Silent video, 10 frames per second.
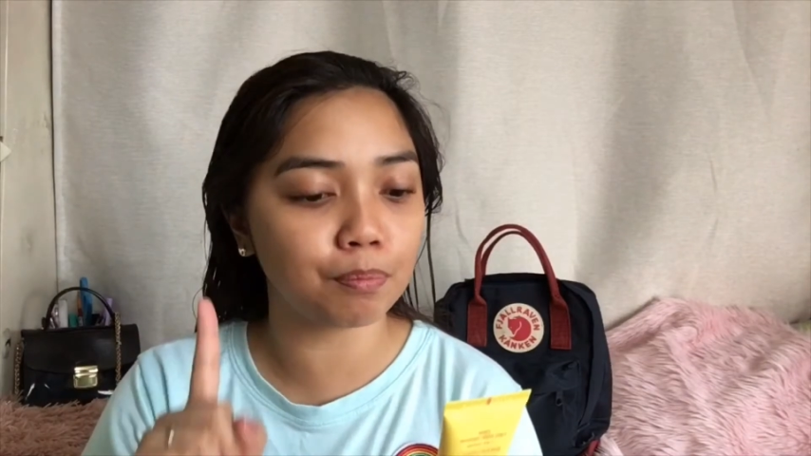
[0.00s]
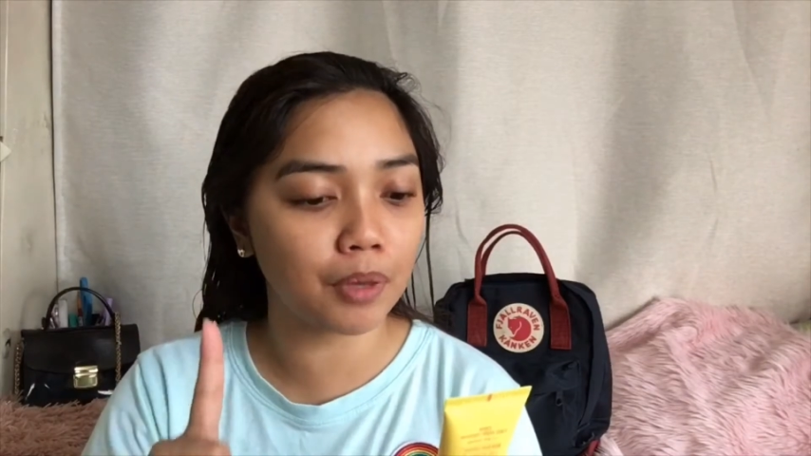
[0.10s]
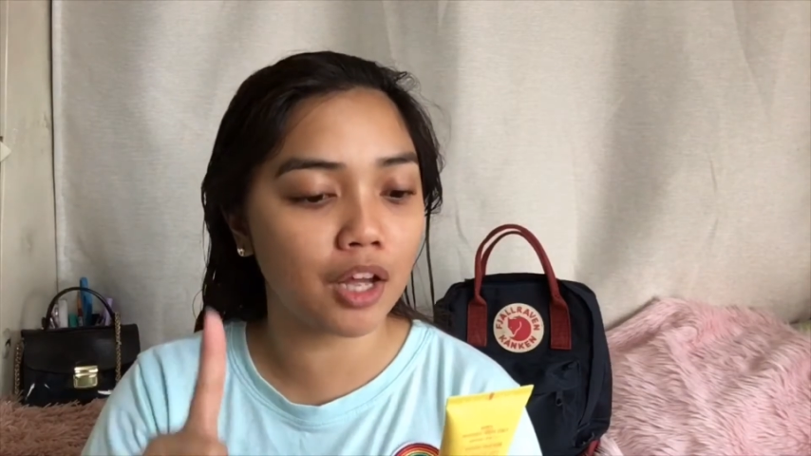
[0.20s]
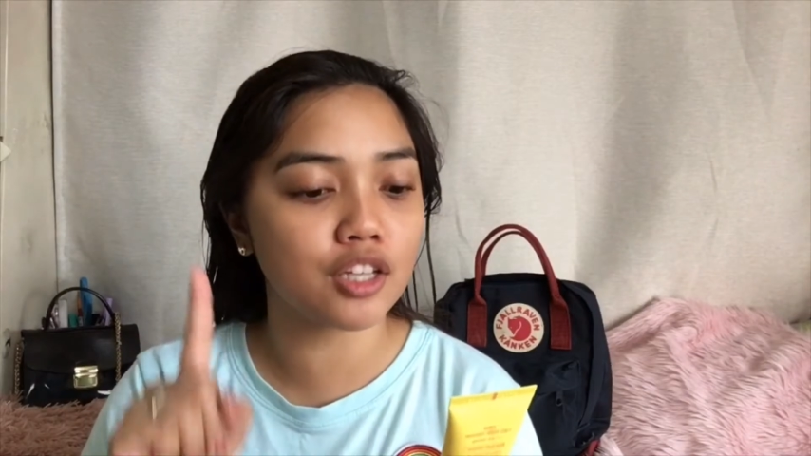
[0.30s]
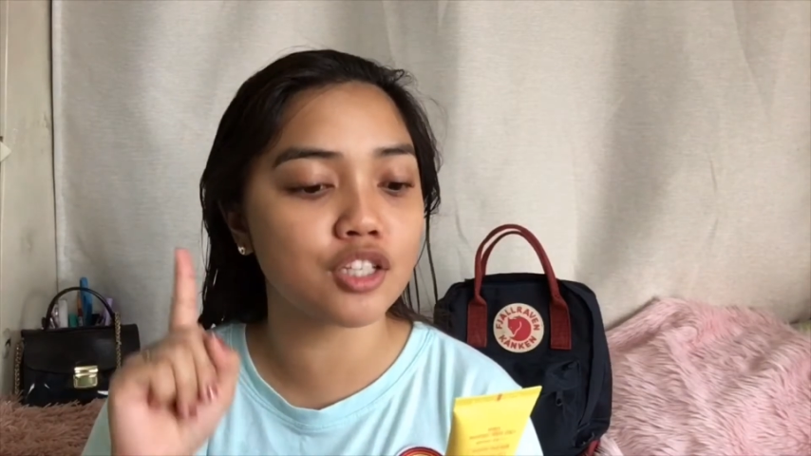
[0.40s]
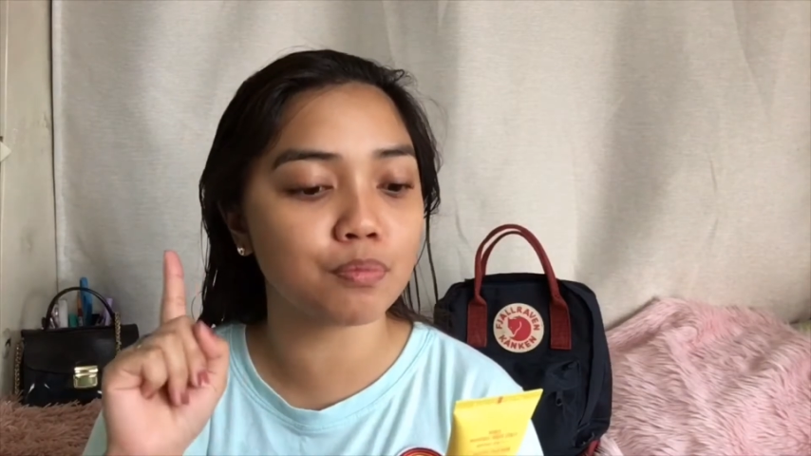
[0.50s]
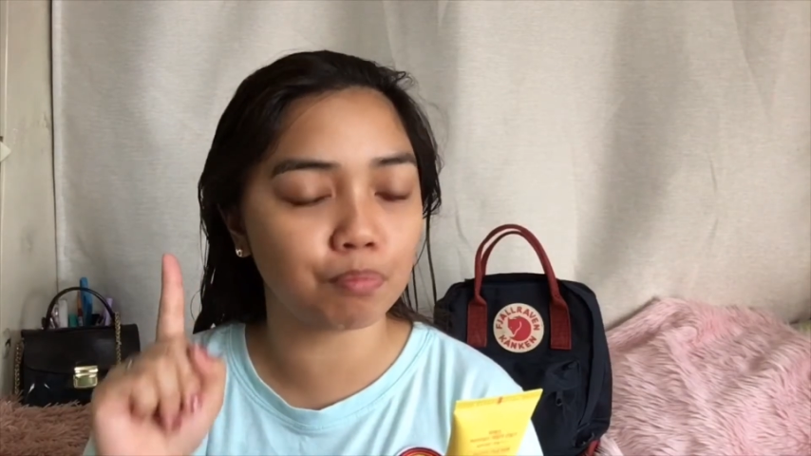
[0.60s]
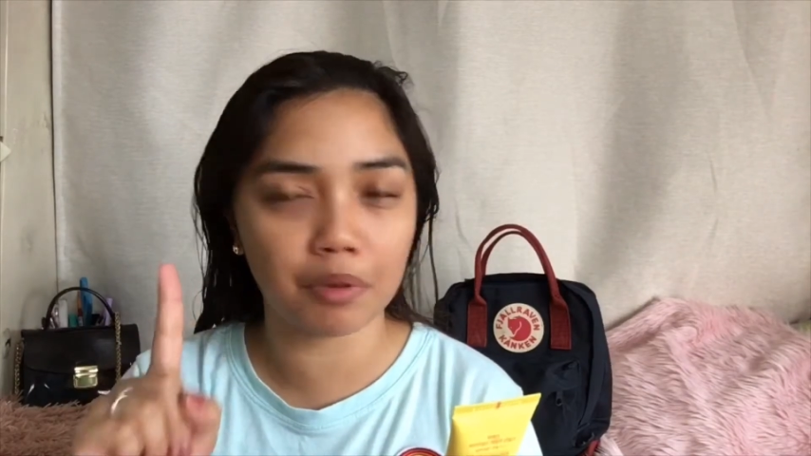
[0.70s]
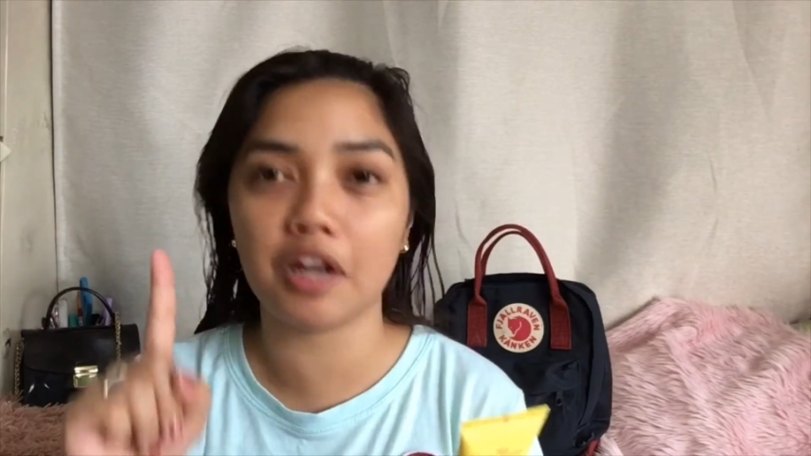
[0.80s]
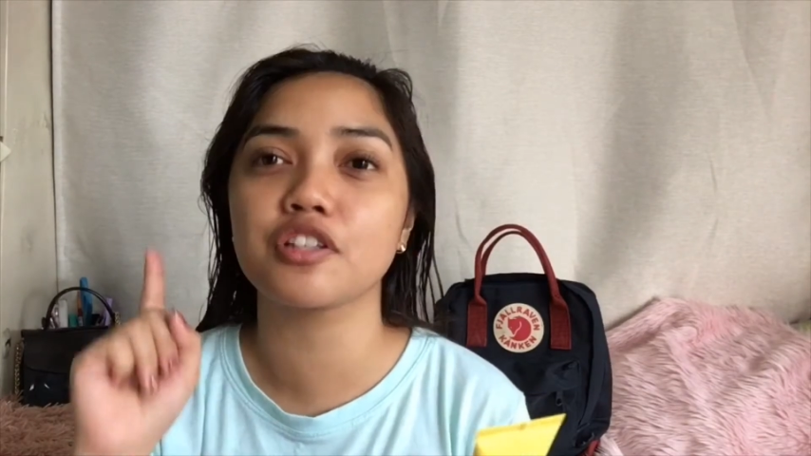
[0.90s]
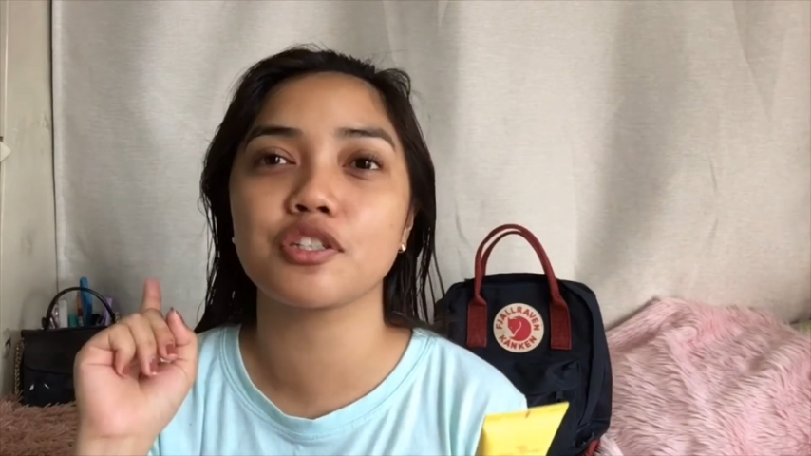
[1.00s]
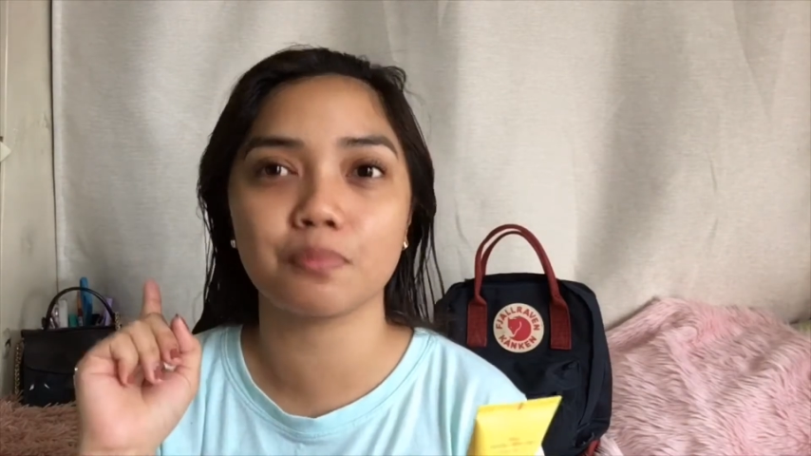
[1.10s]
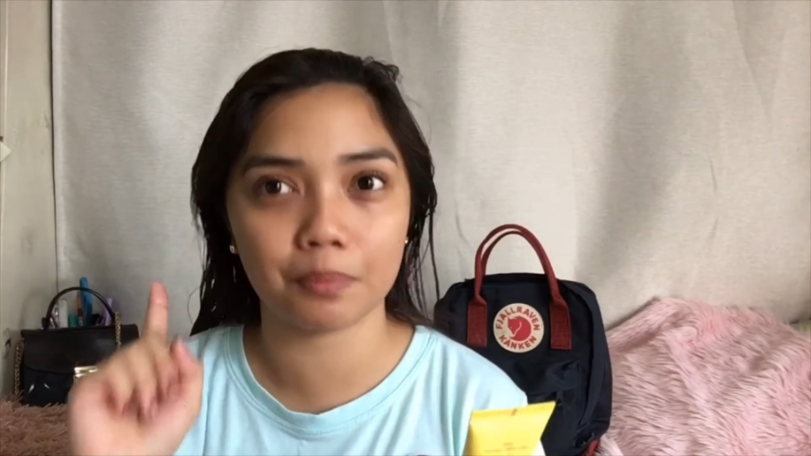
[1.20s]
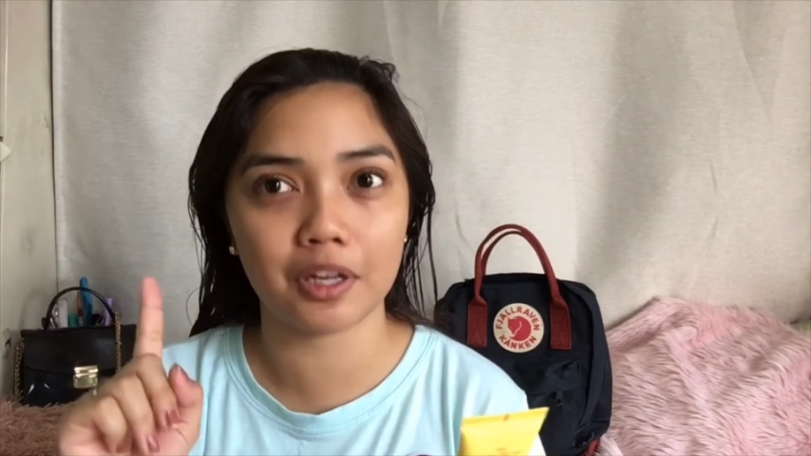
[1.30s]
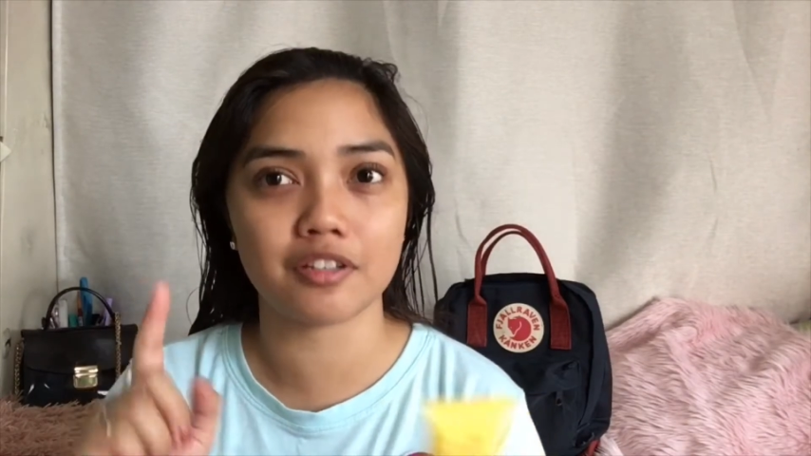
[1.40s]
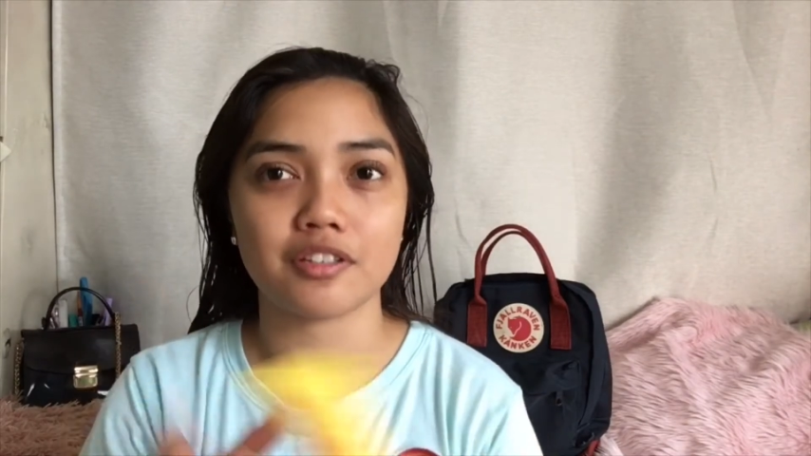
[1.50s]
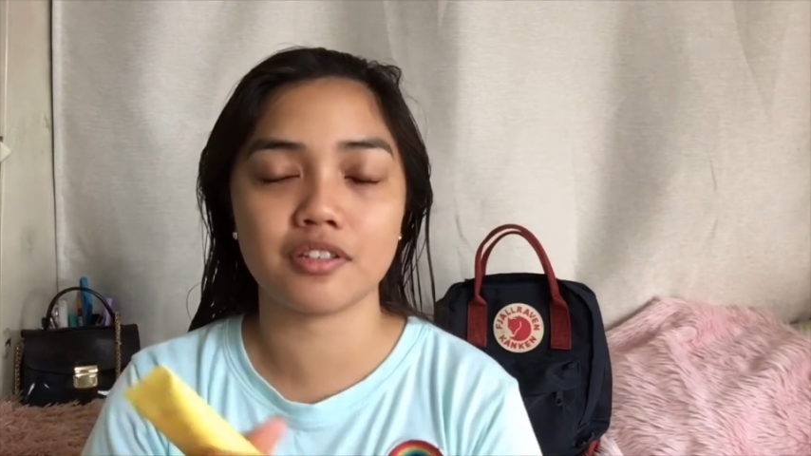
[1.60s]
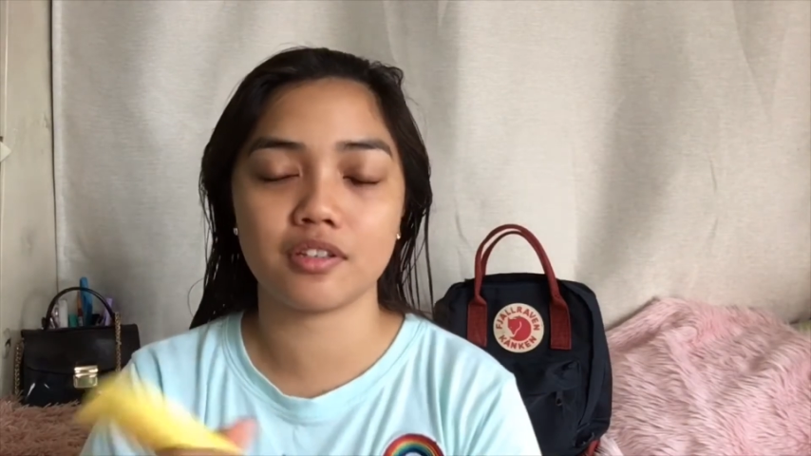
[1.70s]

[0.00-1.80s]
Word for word: plus, plus, plus.